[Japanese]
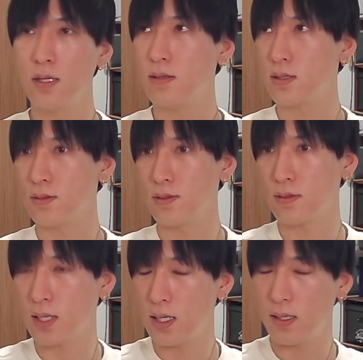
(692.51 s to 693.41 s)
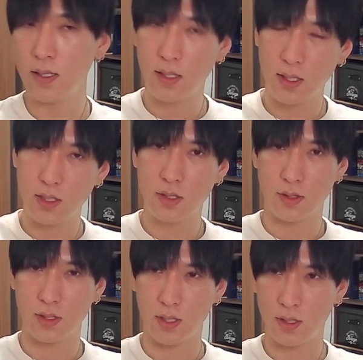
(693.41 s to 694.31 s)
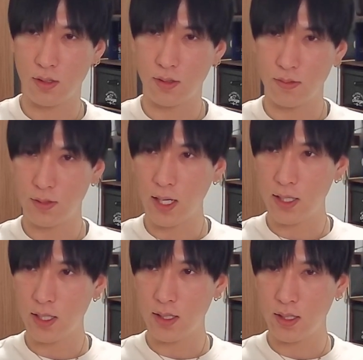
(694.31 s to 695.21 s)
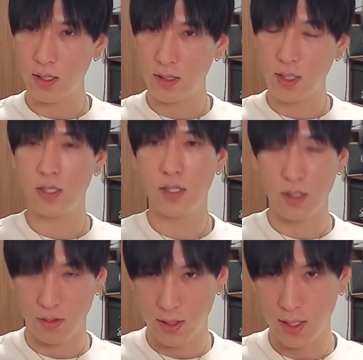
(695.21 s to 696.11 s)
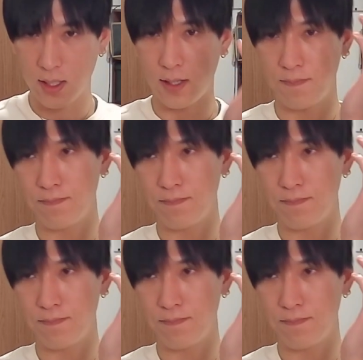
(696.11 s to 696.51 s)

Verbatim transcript: 要はその関連記事として今日大々的に出てきてるので、